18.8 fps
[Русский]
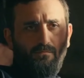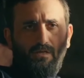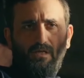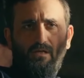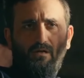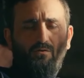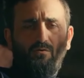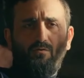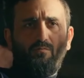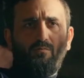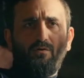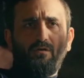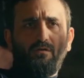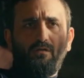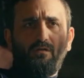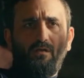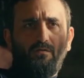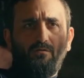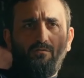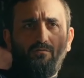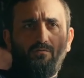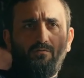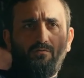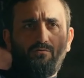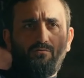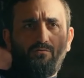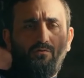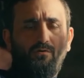Какому Игнатьеву?
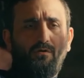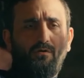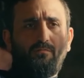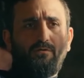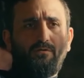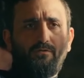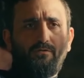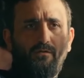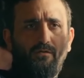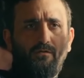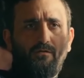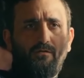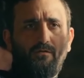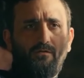Что обещал?